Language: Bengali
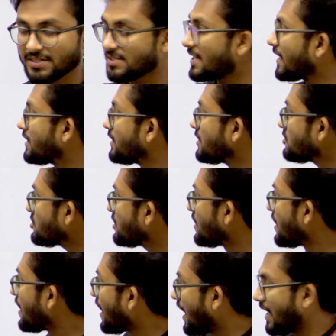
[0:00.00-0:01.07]
স্যার দিয়েছি
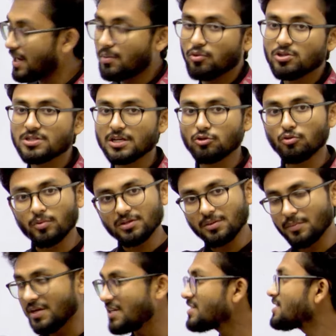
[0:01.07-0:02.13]
আরাবুল স্যার তোমাদের
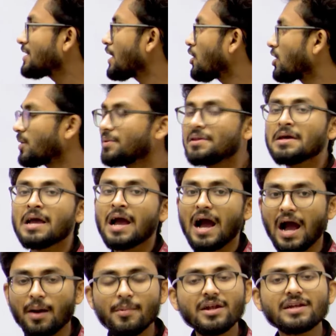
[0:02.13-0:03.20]
মিক্স জিকে করাবেন
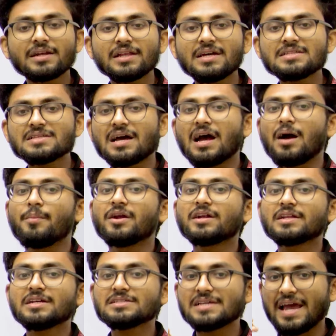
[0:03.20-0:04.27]
আমার ক্লাস আমার
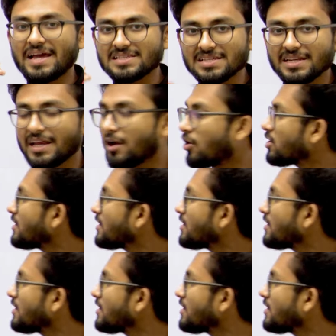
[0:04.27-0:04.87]
ক্লাস অ্যাজ এ রেকর্ডেড